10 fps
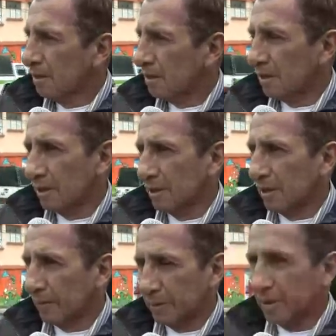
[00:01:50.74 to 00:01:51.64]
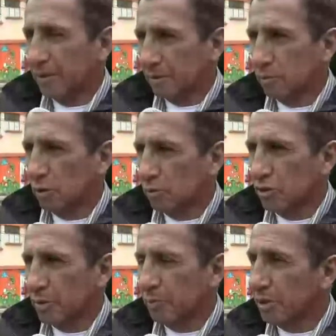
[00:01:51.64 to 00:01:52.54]
eh, la fe, vuelvo y
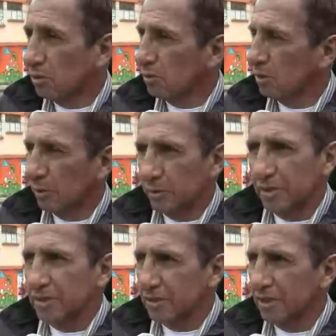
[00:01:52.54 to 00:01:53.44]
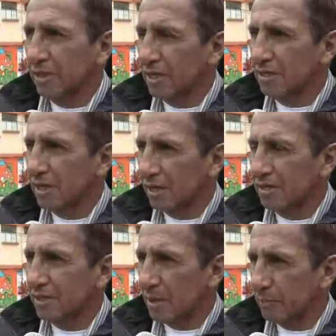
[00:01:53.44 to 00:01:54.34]
repito, la Virgencita de las
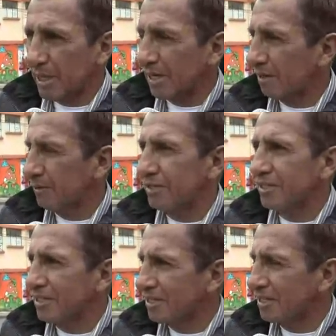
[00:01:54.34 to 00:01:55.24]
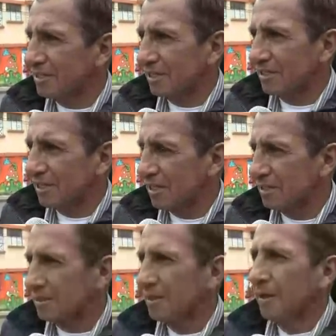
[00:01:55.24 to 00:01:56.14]
Lajas, ya para, vecinitas
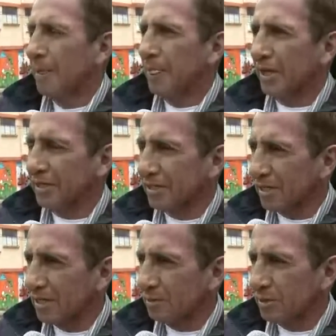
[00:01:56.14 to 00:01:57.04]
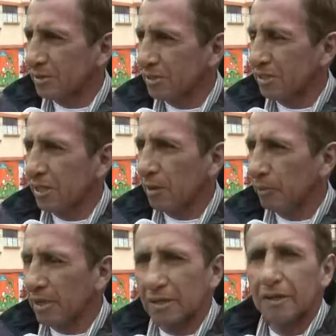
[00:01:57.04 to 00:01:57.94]
tranquilas, tranquilas, vecinita, ya
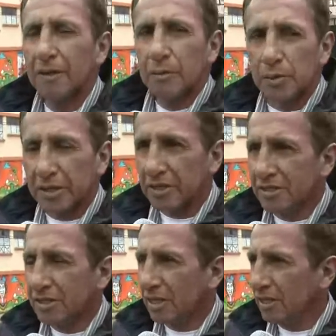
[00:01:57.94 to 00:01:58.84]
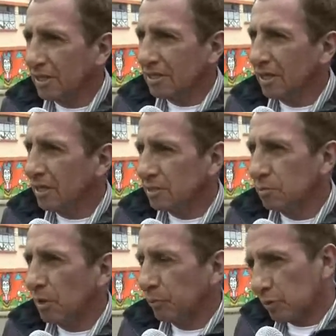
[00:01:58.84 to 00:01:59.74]
para, Virgencita de las Lajas, y
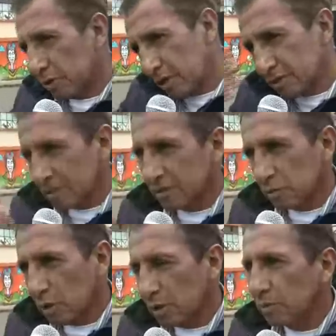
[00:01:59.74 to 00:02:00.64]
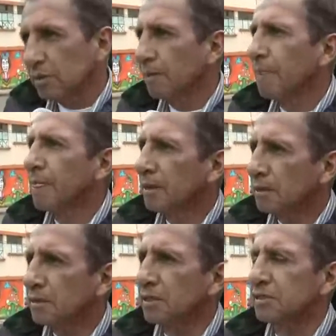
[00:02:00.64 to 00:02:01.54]
me apuré a santiguar.
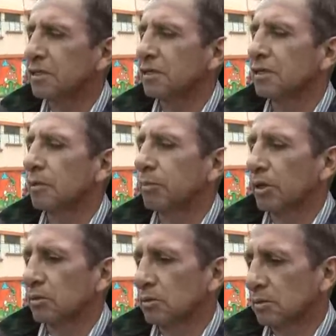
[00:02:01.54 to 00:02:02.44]
Y enseguida paró.